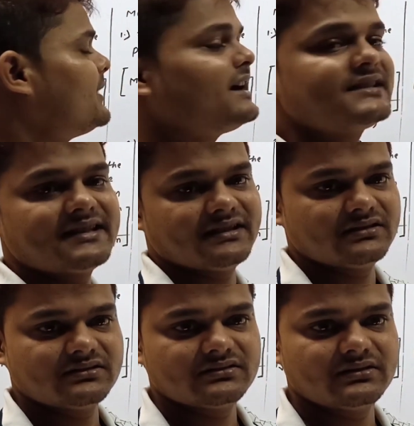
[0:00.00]
मास है
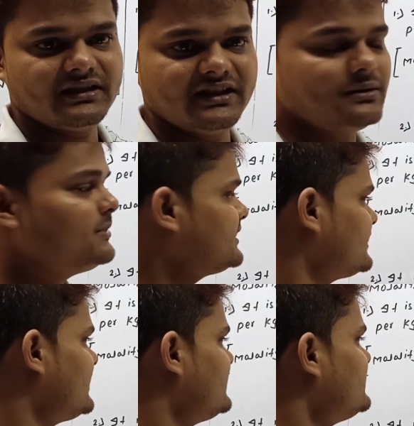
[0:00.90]
एक में
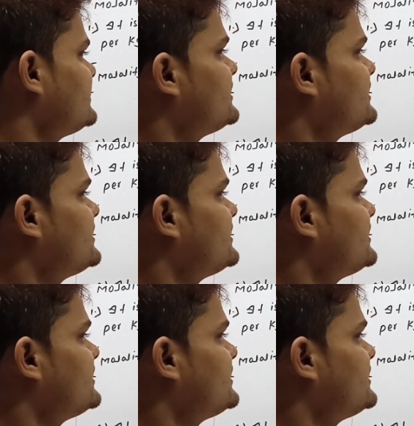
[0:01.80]
क्या है